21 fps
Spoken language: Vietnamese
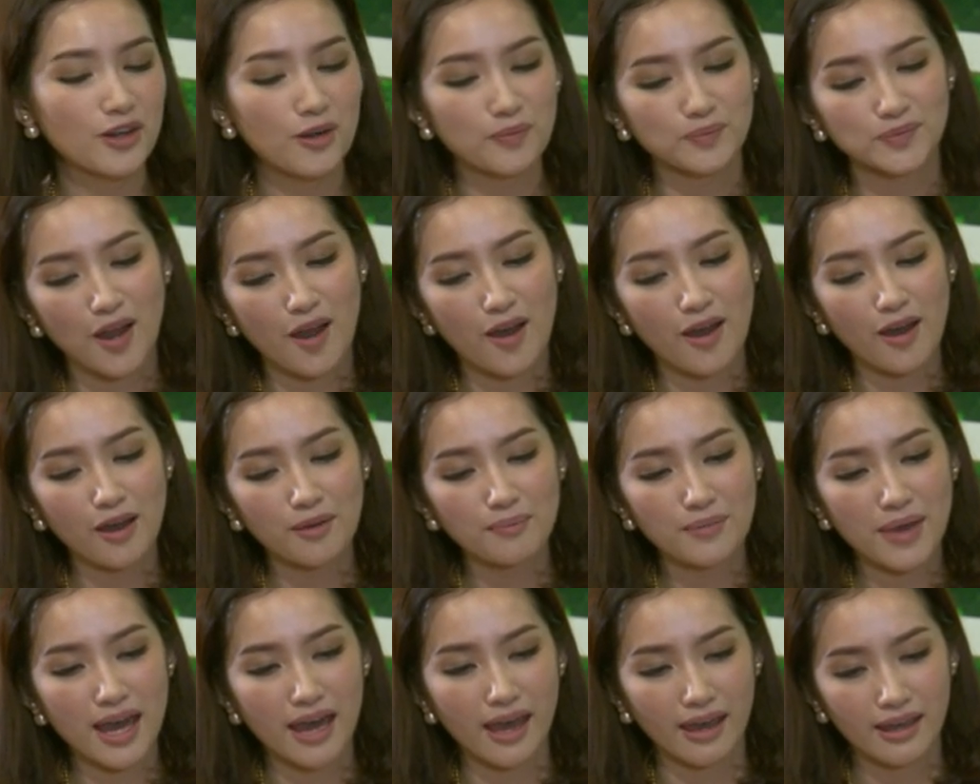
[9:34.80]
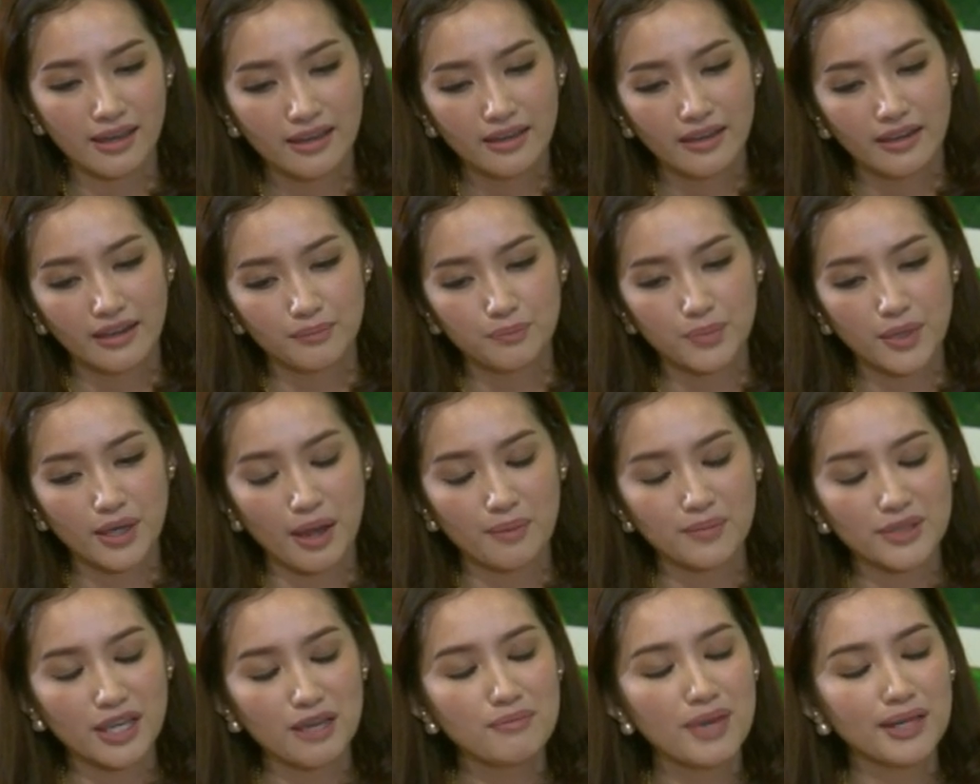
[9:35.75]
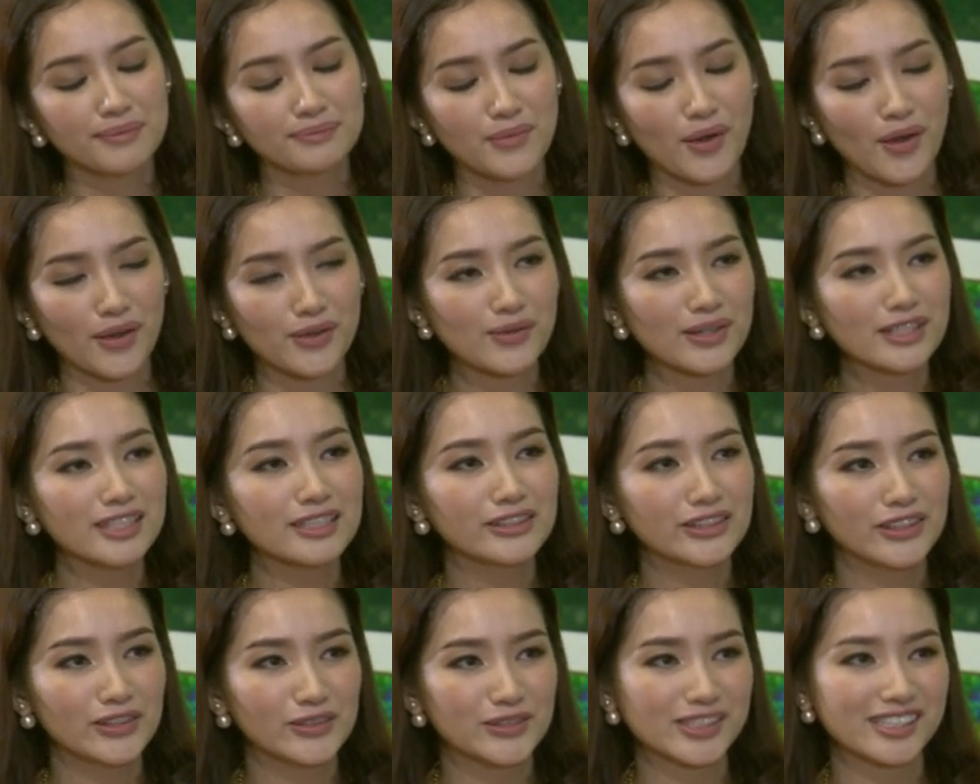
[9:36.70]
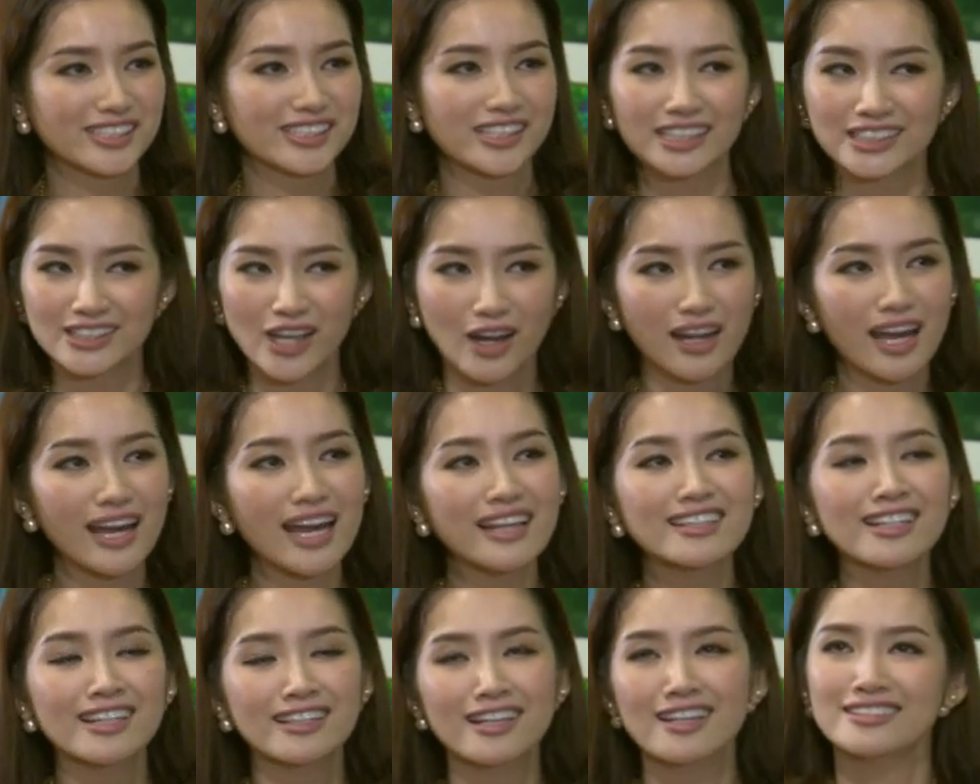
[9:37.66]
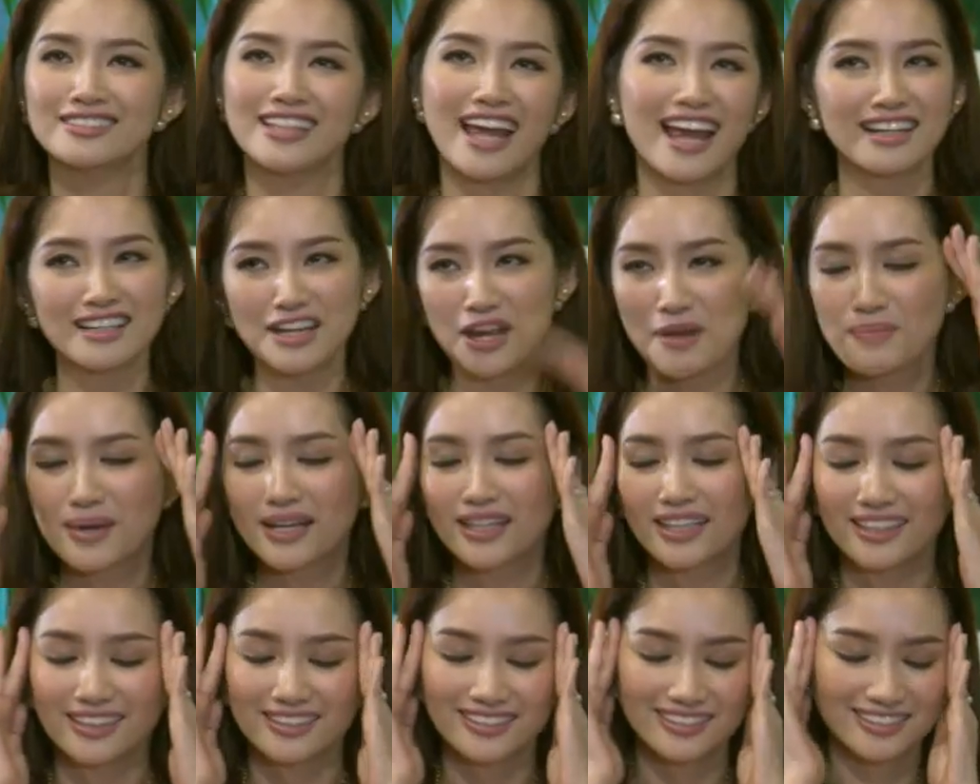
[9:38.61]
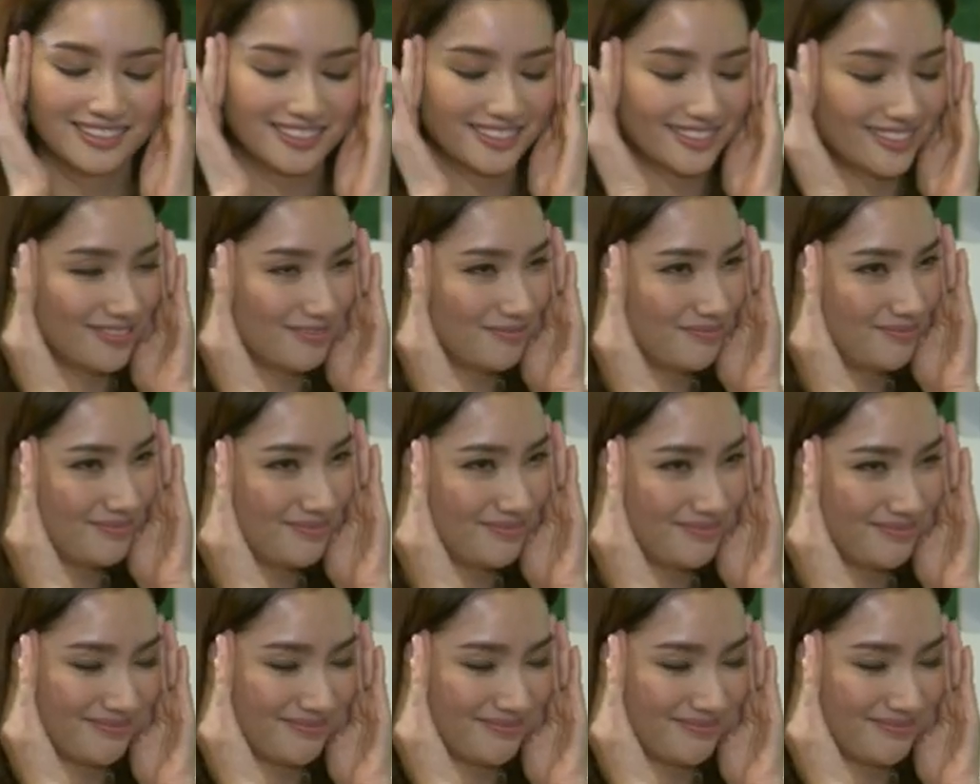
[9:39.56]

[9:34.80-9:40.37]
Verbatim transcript: hôm đó mà mình cảm thấy mệt mỏi quá thì nhiều người chọn cách rất đơn giản đeo mắt kính đeo mắt kính